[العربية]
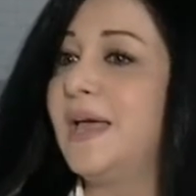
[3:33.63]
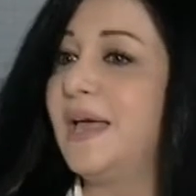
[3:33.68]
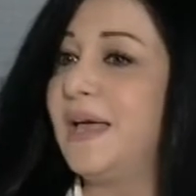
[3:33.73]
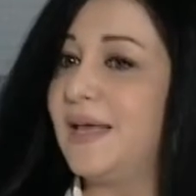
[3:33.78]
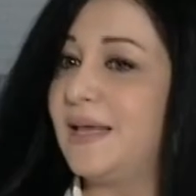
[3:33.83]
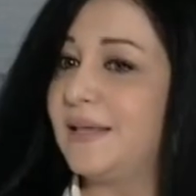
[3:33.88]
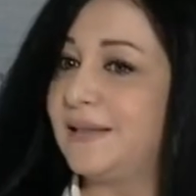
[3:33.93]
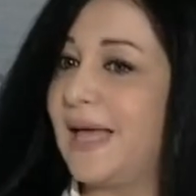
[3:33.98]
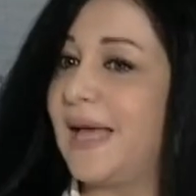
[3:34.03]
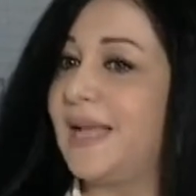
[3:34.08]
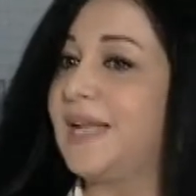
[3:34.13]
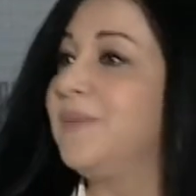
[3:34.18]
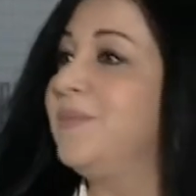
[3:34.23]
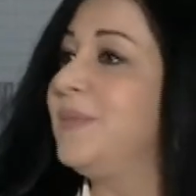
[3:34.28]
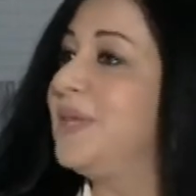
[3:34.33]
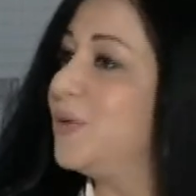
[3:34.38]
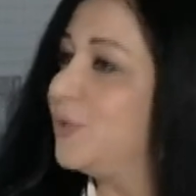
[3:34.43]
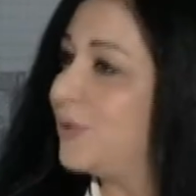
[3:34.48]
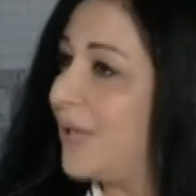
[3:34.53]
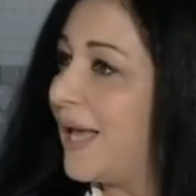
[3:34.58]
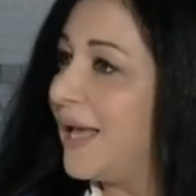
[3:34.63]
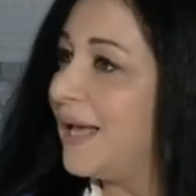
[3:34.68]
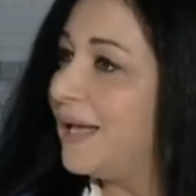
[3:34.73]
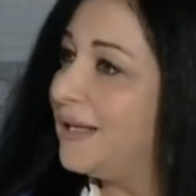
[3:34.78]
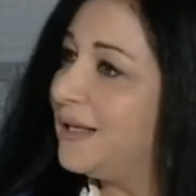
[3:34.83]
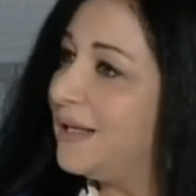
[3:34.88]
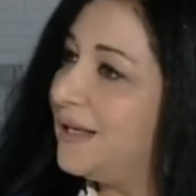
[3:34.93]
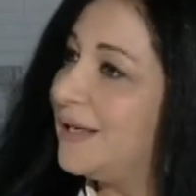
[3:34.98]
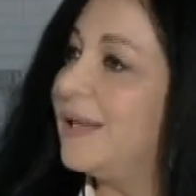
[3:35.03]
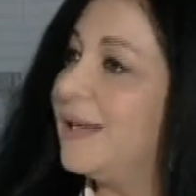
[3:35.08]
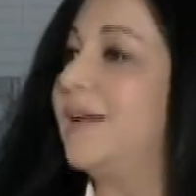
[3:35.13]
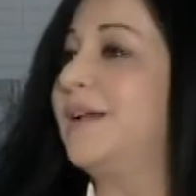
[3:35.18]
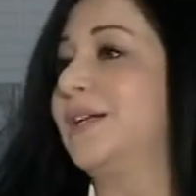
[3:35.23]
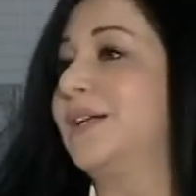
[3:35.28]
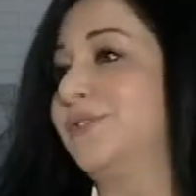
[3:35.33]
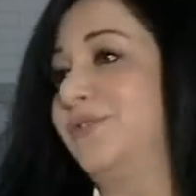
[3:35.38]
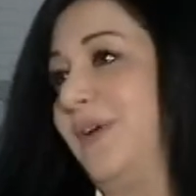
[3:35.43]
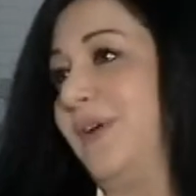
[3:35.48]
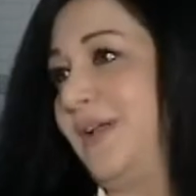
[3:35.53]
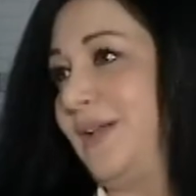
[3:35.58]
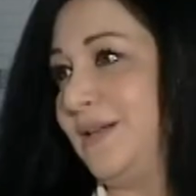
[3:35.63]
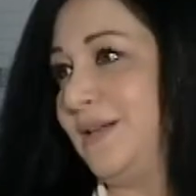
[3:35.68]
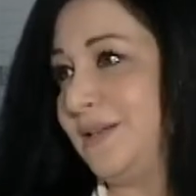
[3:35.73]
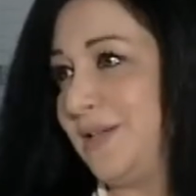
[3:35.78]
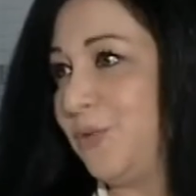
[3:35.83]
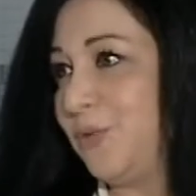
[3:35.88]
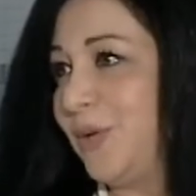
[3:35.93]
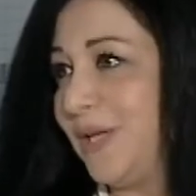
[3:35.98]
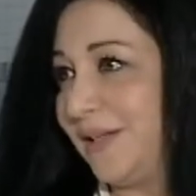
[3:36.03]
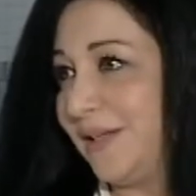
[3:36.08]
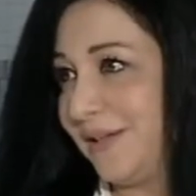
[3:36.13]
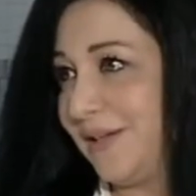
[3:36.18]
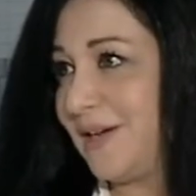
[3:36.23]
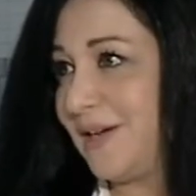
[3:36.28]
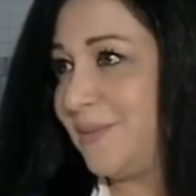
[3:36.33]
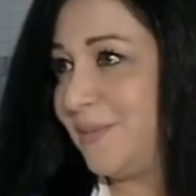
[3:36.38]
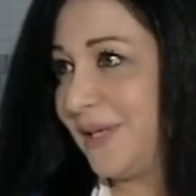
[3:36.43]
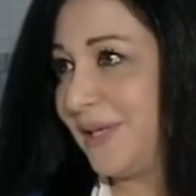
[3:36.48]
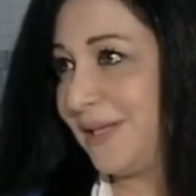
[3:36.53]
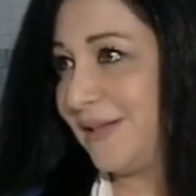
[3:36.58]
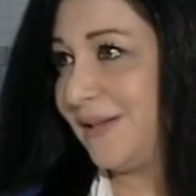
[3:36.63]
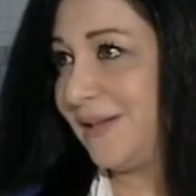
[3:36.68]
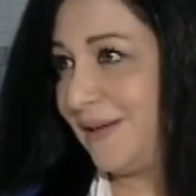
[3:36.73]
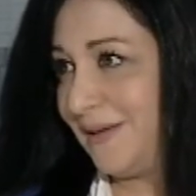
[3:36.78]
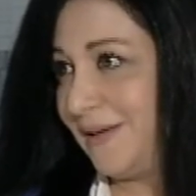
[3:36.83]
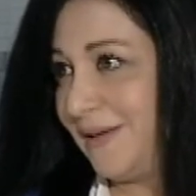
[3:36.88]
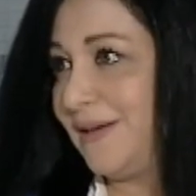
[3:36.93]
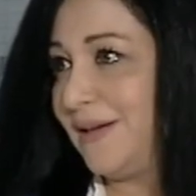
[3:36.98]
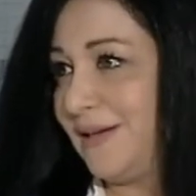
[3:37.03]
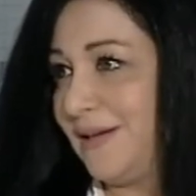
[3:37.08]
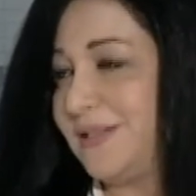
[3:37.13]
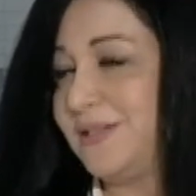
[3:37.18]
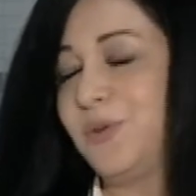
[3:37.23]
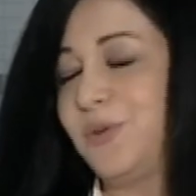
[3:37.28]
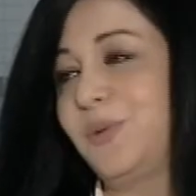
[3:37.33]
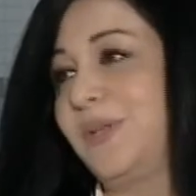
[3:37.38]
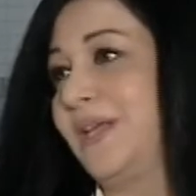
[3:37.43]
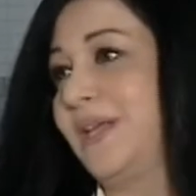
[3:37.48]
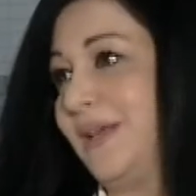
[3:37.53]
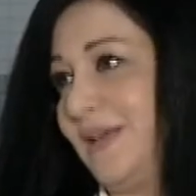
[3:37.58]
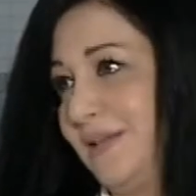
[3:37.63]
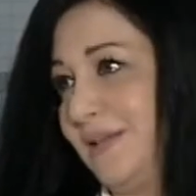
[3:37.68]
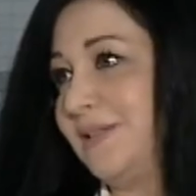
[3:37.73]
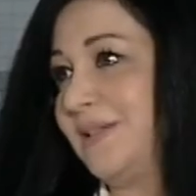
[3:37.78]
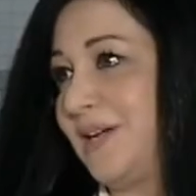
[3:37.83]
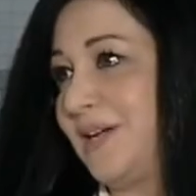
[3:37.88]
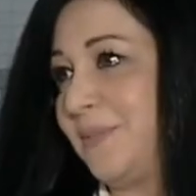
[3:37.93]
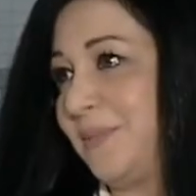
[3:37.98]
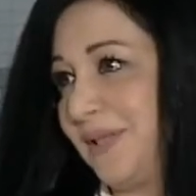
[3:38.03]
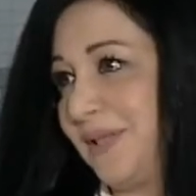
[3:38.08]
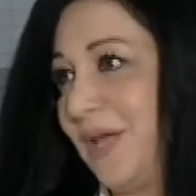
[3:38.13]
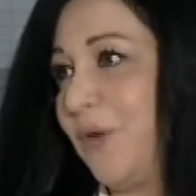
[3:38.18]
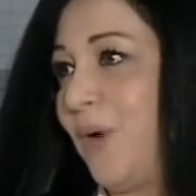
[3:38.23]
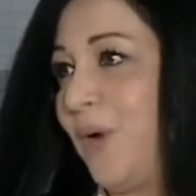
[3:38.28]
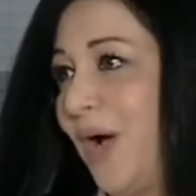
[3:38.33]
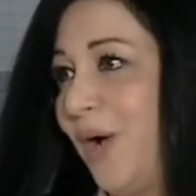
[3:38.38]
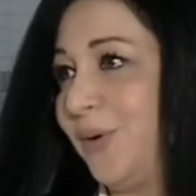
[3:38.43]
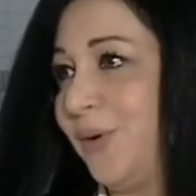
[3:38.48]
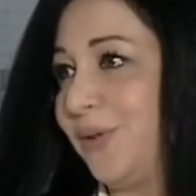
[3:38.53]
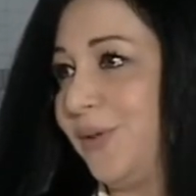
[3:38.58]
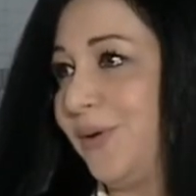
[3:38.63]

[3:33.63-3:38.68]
آه، تعليميه وتاهيليه للاطفال ذوي الاضطرابات آه، ذوي اضطراب التوحد